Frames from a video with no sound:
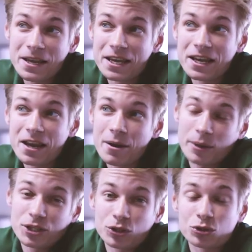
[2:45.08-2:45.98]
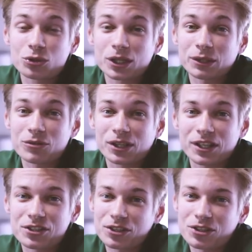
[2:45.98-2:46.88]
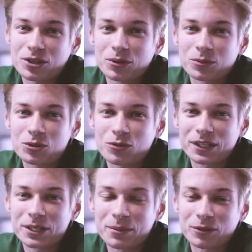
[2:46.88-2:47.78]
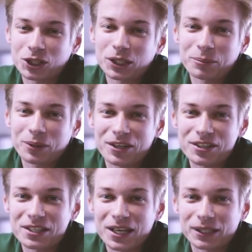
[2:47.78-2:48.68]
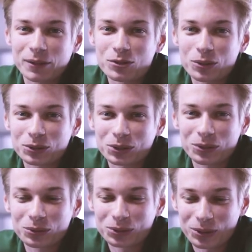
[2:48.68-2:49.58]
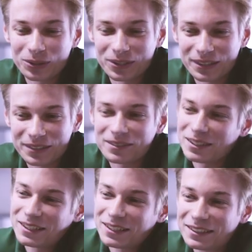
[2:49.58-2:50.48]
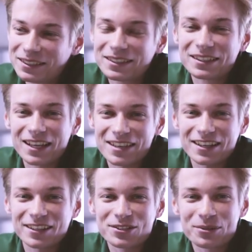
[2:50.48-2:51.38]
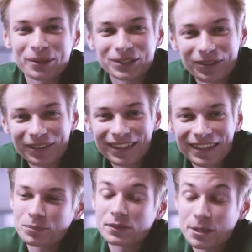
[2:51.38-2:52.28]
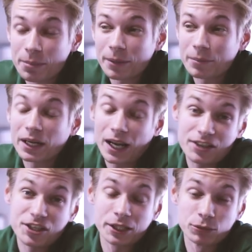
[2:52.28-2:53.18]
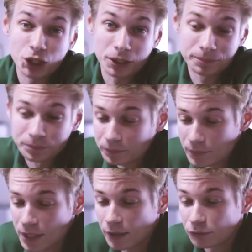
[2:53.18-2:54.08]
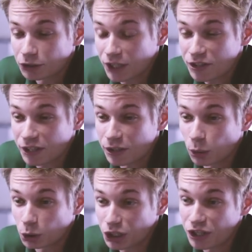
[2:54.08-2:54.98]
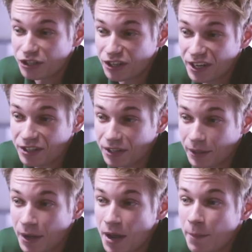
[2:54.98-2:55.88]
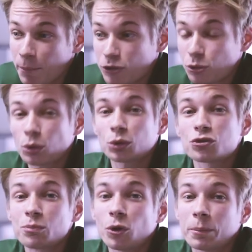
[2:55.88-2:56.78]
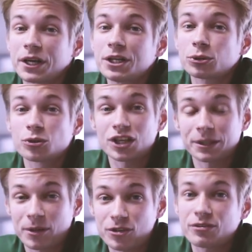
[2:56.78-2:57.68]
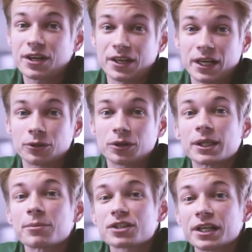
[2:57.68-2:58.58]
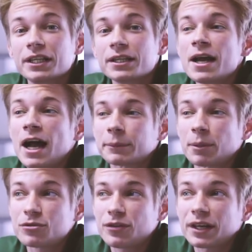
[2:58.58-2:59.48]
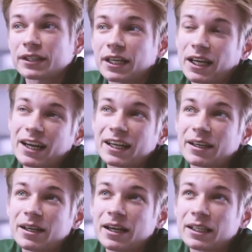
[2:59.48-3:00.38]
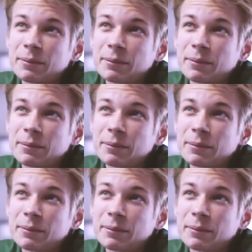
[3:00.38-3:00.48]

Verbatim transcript: и один из студентов согласился сводить меня в шат показать, как там все, что устроено. И я с радостью пошел. Теперь, как сходил в шат? В шат сходил очень интересно, поскольку смог проникнуться атмосферой, которая там стоит. Атмосфера такая, э,